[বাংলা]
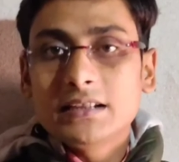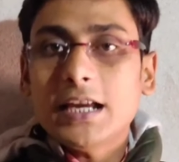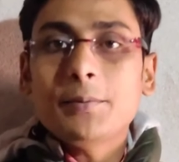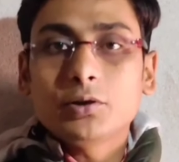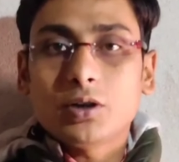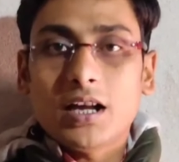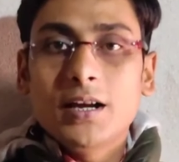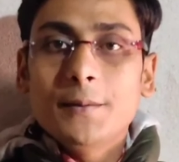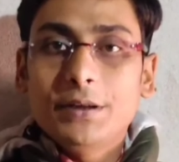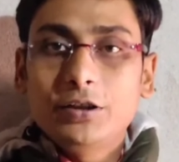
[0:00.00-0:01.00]
তাই বন্ধুরা
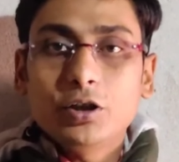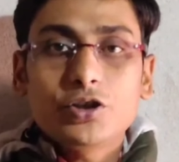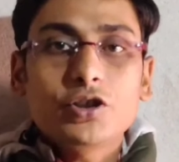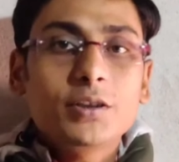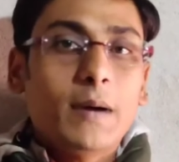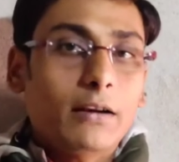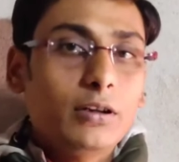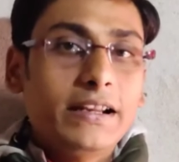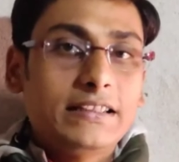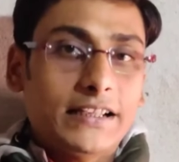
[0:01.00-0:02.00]
ভিডিওটি যদি ভালো
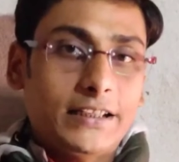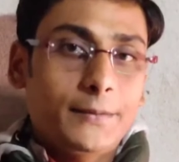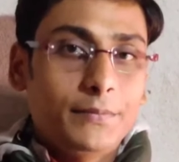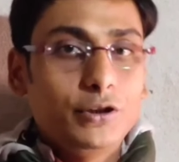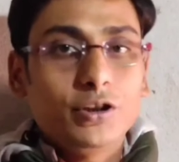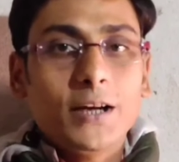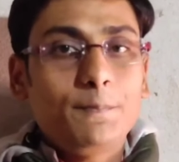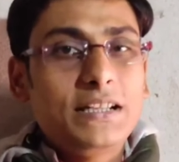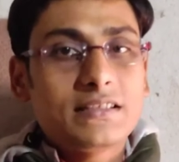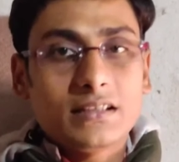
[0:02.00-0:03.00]
লেগে থাকে ভিডিওটাকে
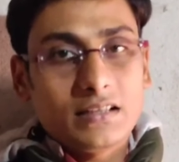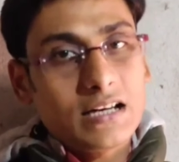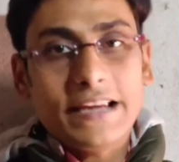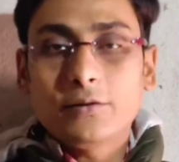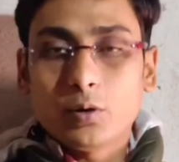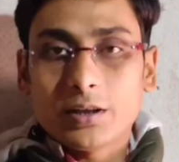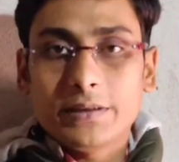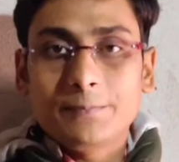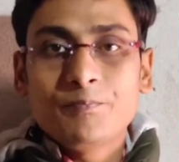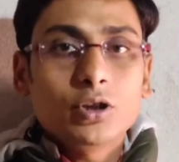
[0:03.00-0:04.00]
প্লিজ লাইক করে
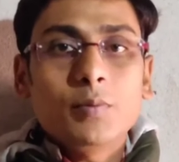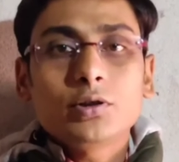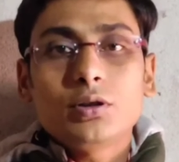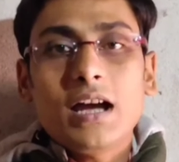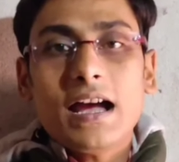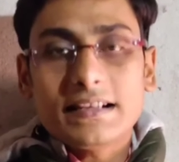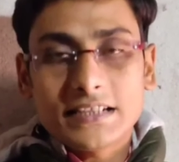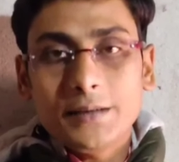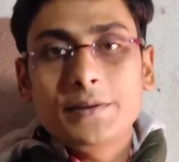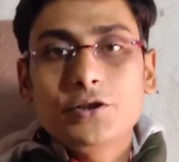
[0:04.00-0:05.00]
দেবেন তো বন্ধুরা
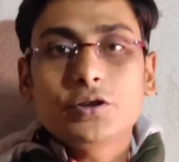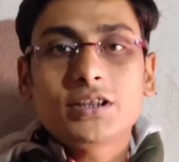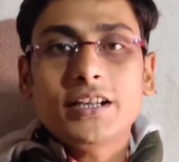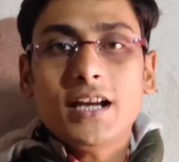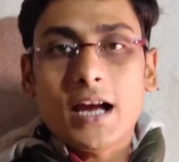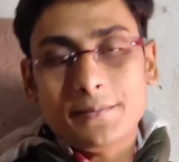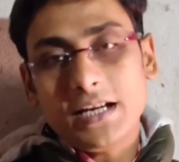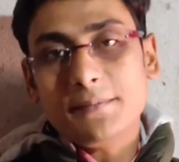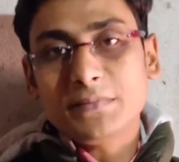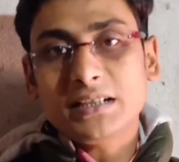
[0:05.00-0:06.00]
আজকের ভিডিওতে
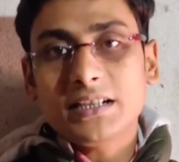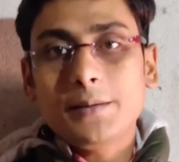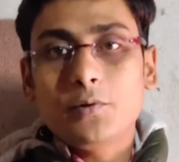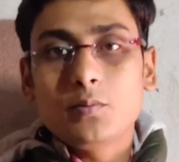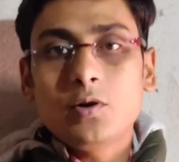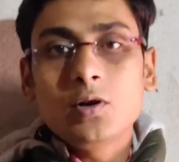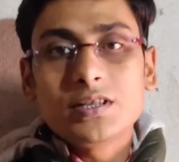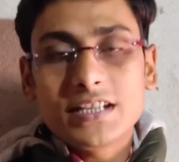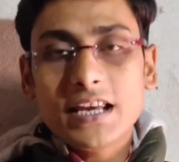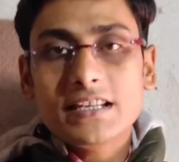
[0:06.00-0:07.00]
আমি আপনাদেরকে বলবো
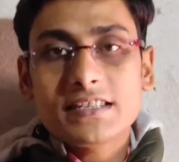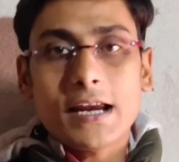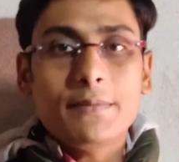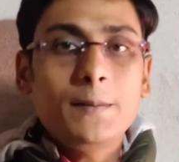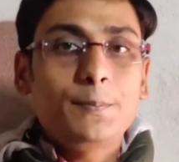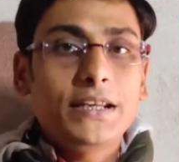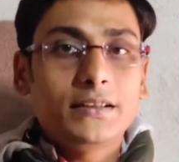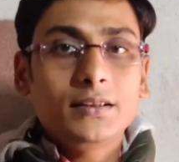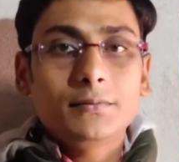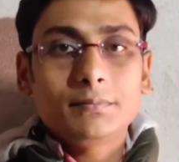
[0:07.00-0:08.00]
যে এই স্ট্যাবেল
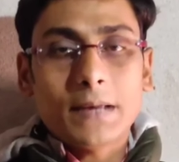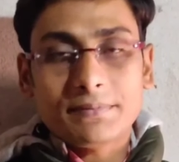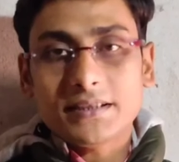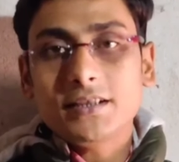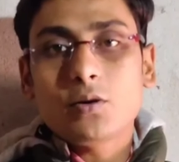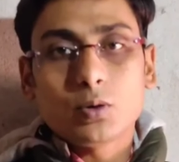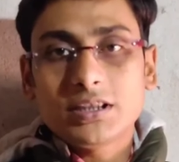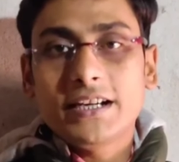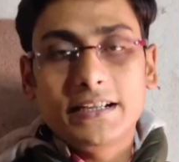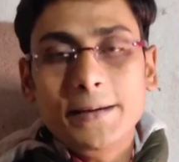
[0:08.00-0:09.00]
পিন ব্যবসাটি
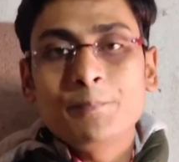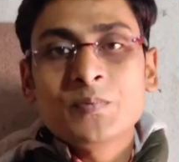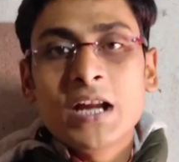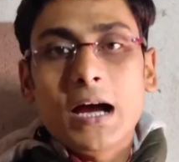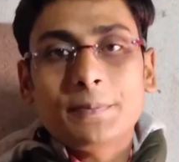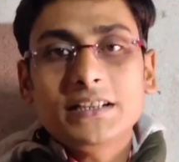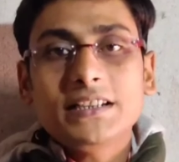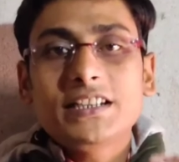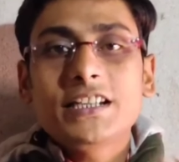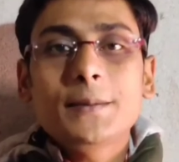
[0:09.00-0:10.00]
করতে গেলে
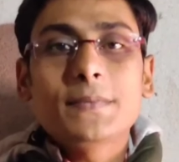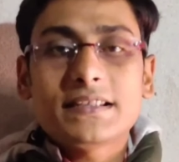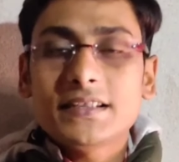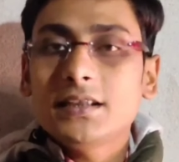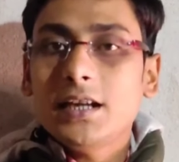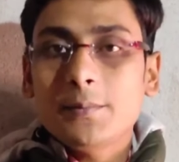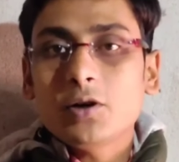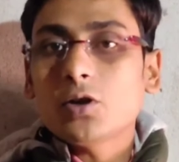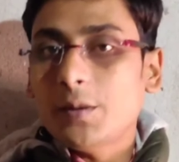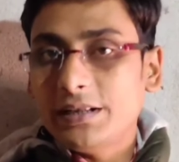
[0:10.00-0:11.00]
আপনাদের কি কি মেশিন
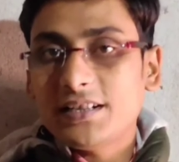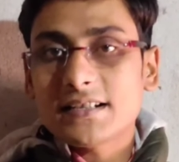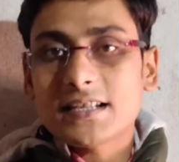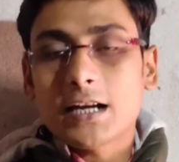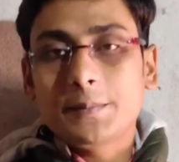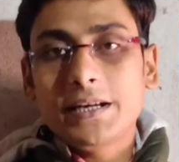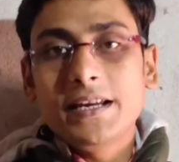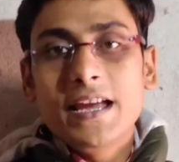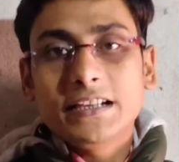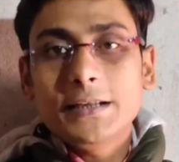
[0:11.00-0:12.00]
এবং র মেটেরিয়ালস লাগবে
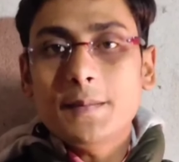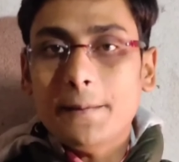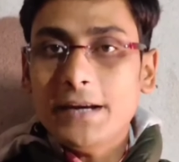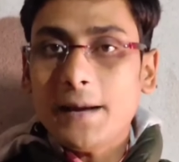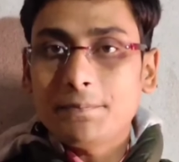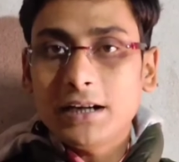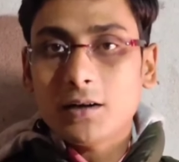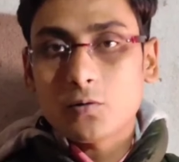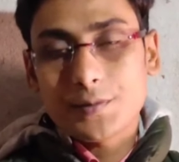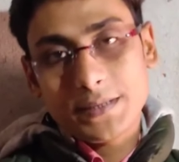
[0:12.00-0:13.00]
কিভাবে
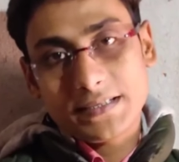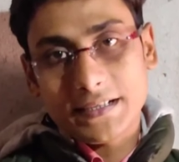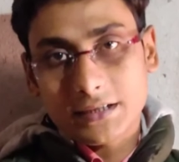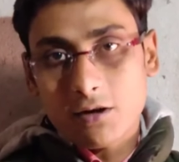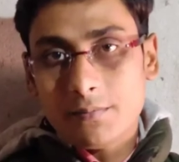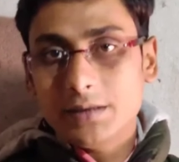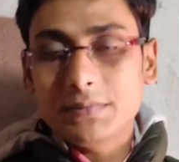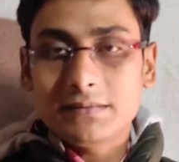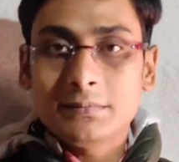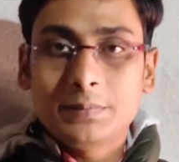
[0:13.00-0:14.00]
আপনারা করবেন সেটাও আমি
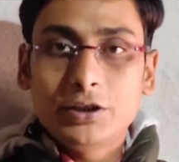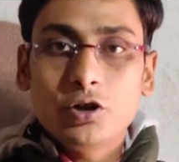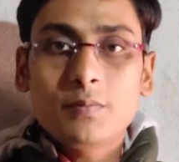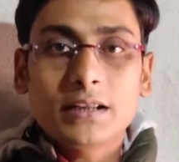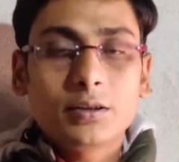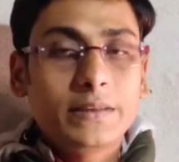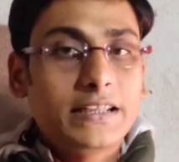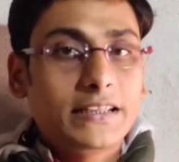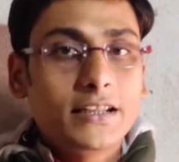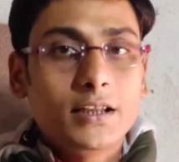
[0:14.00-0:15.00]
ভিডিওর মাধ্যমে
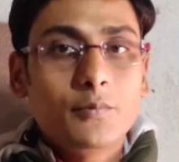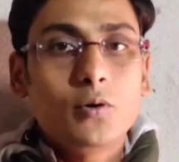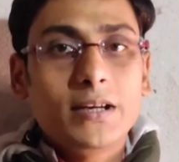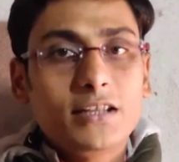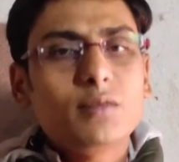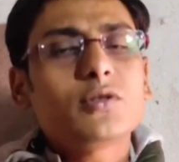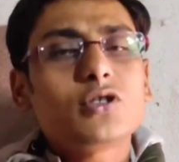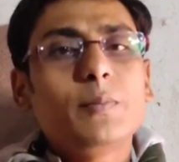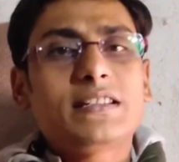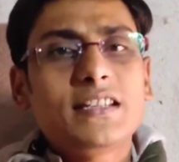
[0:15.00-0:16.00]
দেখিয়ে দেব এই
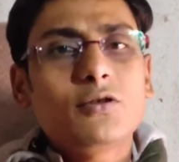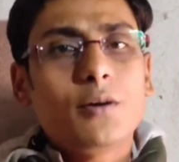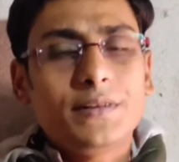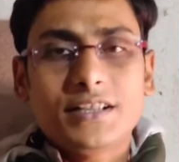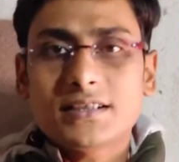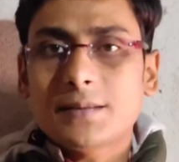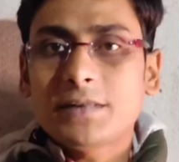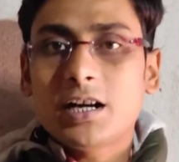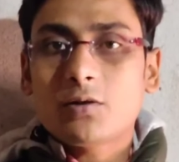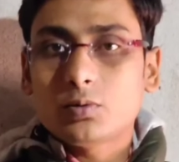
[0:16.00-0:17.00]
সমস্ত মেশিন র মেটেরিয়ালস
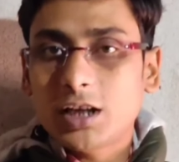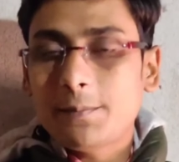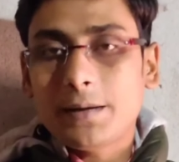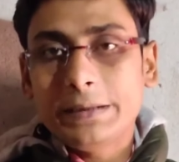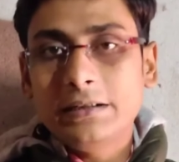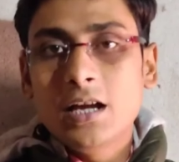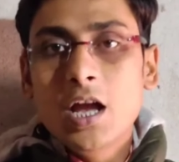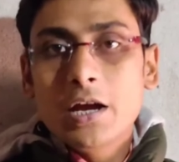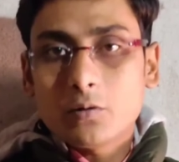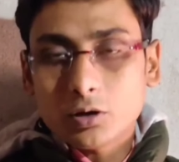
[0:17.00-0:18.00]
আপনারা কোথায় পাবেন
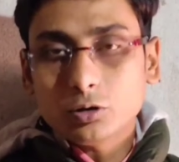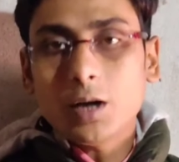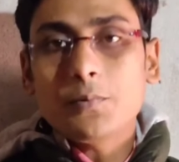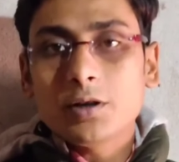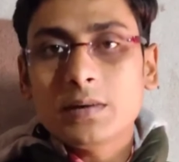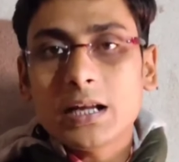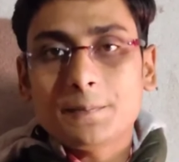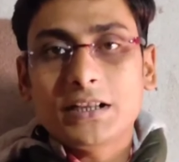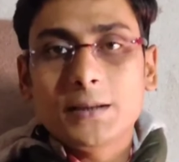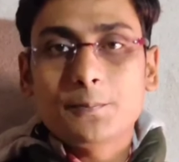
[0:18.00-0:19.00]
কতটা পরিমাণ
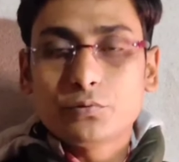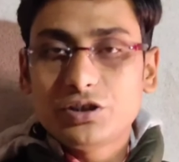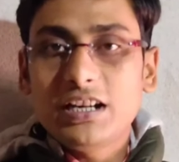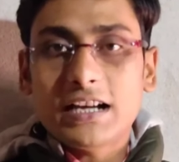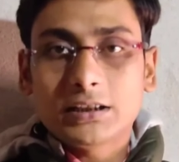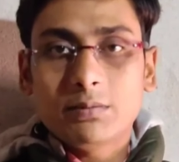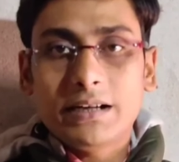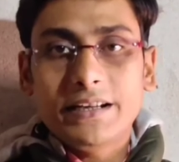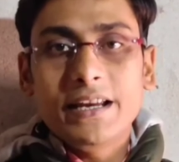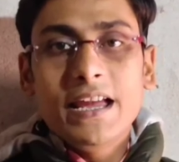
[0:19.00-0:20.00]
আপনাদের পুঁজি লাগতে
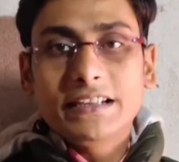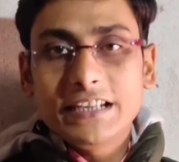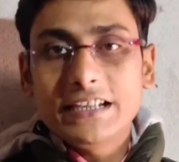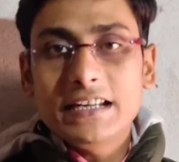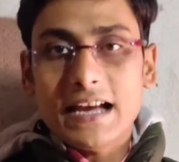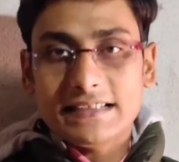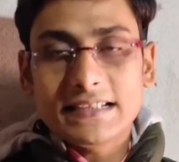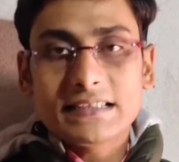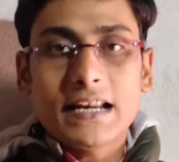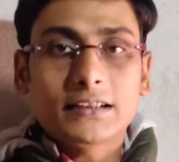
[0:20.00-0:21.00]
পারে কি কি
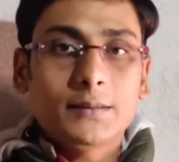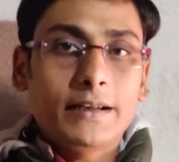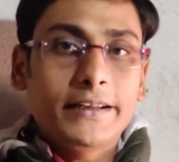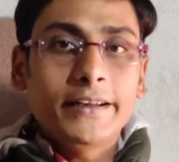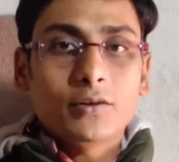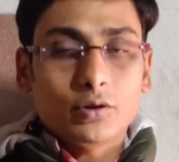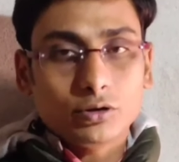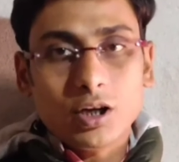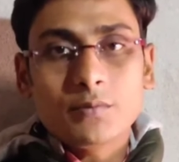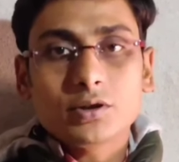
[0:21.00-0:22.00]
লাইসেন্স লাগতে পারে
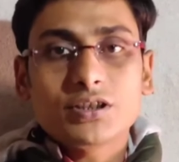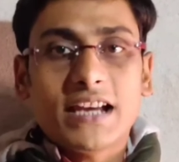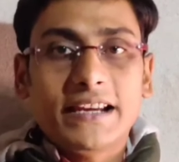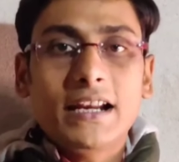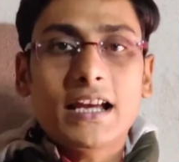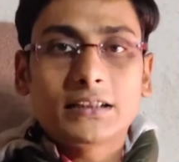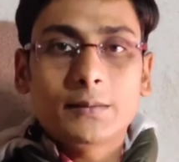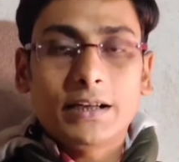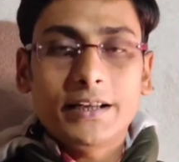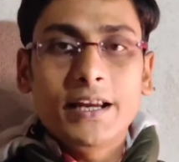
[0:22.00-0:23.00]
কতটা মতো জায়গা
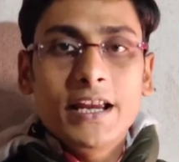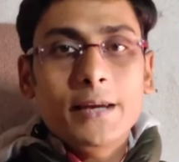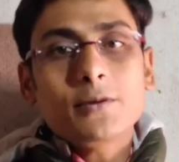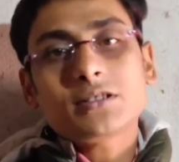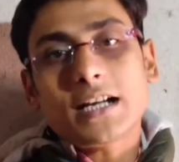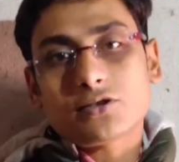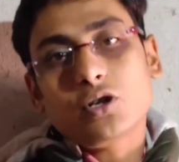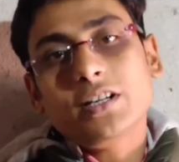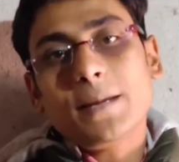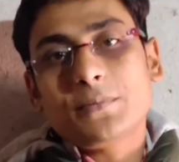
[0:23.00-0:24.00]
লাগতে পারে এবং তার
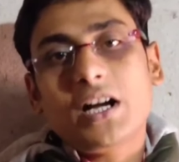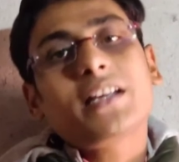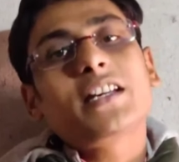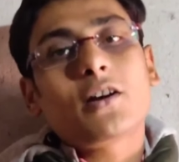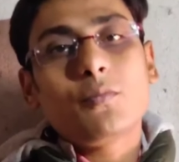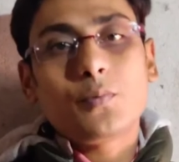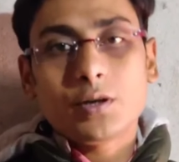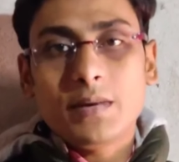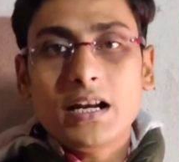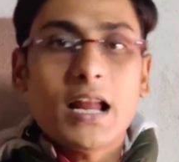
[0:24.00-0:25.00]
সঙ্গে আপনারা কীরকম
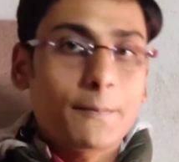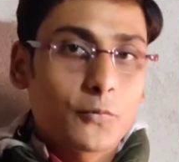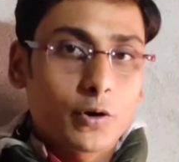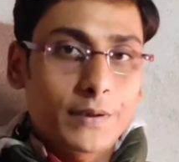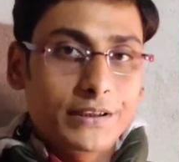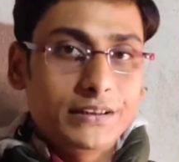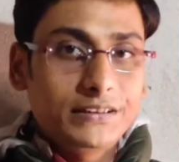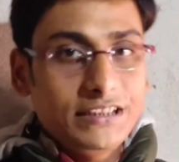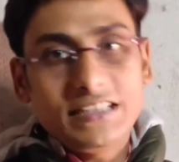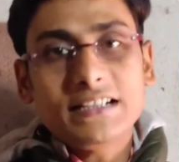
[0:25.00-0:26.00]
পরিমাণ লাভ করবেন
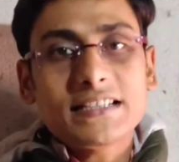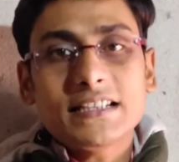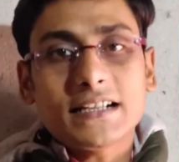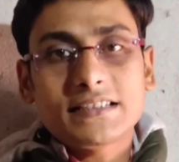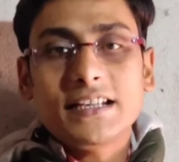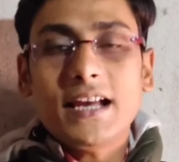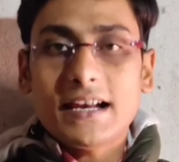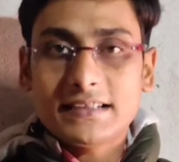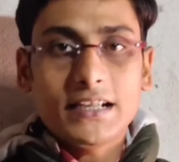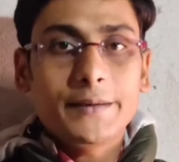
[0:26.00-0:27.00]
ডিটেলসে থাকছে
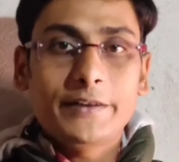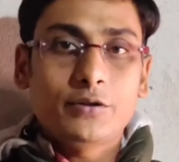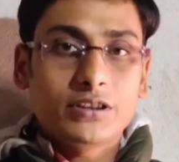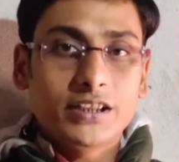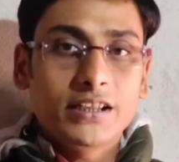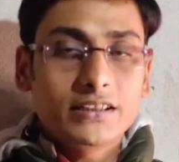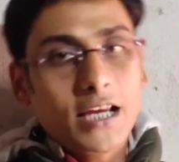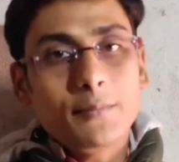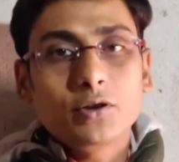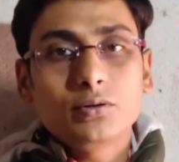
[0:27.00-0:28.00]
আজকের এই ভিডিওতে
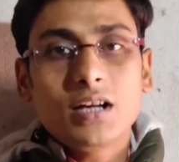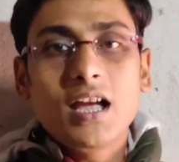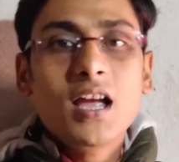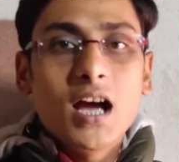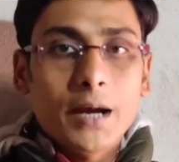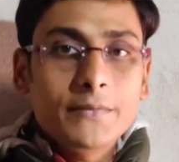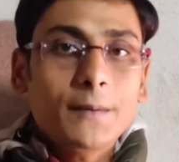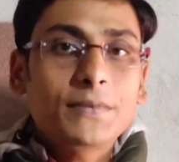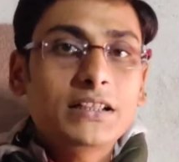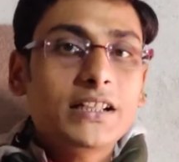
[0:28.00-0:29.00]
তাই বন্ধুরা আমি
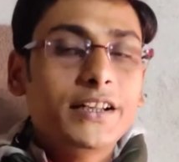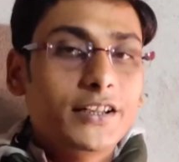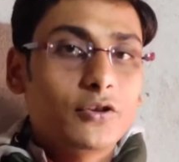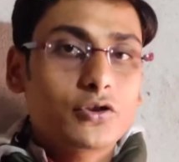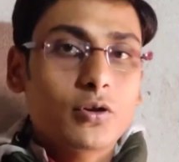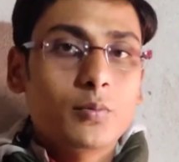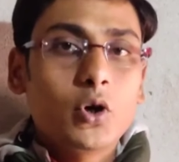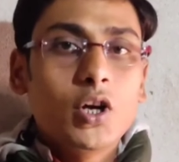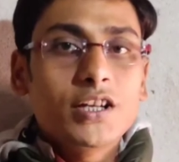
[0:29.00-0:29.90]
আপনাদেরকে রিকোয়েস্ট করব